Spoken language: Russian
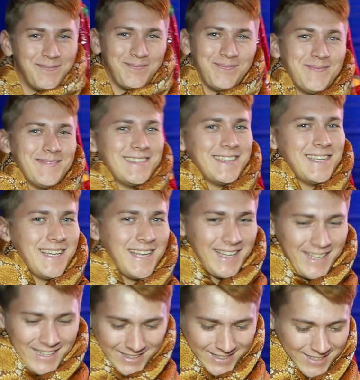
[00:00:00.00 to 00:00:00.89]
снимай
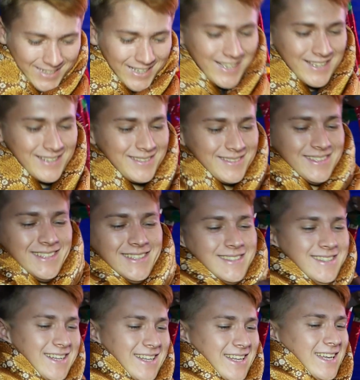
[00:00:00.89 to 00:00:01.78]
тулуп,
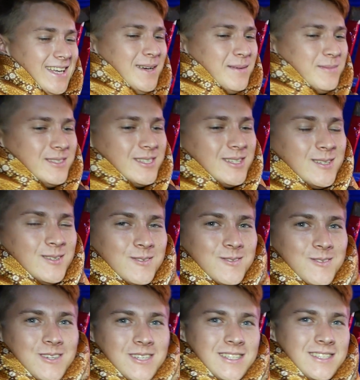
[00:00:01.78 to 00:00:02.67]
Матрена. Мне
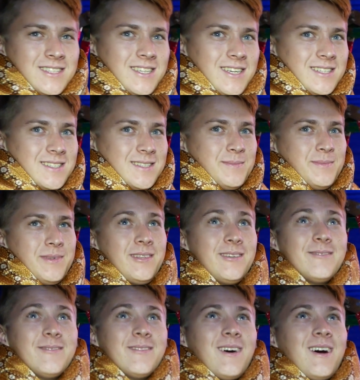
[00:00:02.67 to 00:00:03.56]
холодно, я
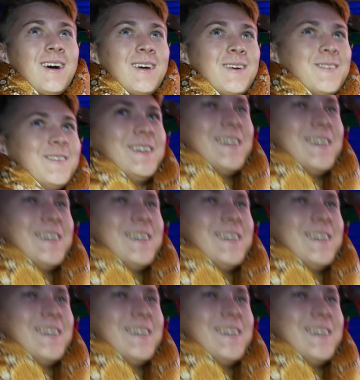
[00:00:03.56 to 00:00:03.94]
заболеваю.